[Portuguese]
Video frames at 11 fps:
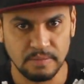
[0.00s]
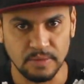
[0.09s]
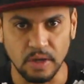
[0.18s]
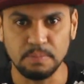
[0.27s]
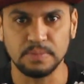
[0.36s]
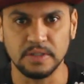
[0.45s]

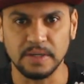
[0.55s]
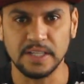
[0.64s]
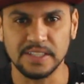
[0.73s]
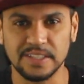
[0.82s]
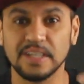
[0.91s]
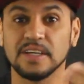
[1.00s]
top
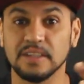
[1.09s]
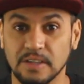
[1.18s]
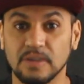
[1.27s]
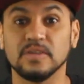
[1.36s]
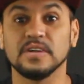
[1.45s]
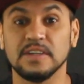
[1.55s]
demais?
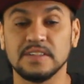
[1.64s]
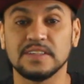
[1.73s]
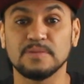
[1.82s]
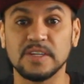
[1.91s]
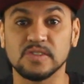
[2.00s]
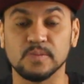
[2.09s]
Então, esse é
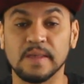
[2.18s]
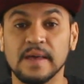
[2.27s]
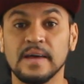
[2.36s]
mais um.